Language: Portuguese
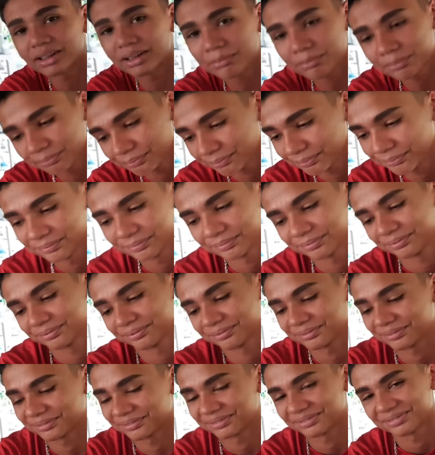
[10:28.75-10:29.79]
né?
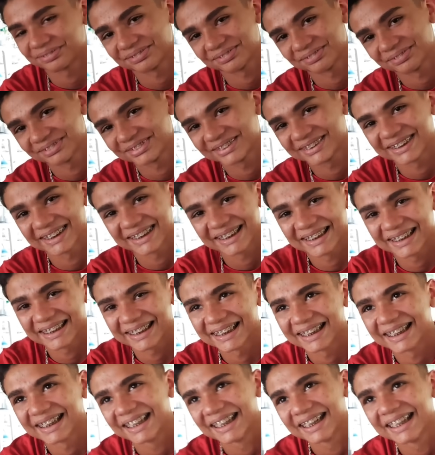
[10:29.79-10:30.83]
Ah,
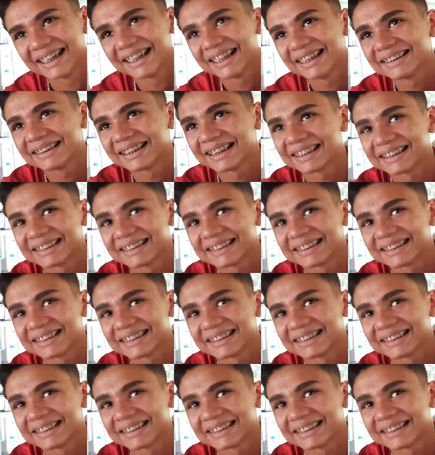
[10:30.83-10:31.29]
certo, tá certo.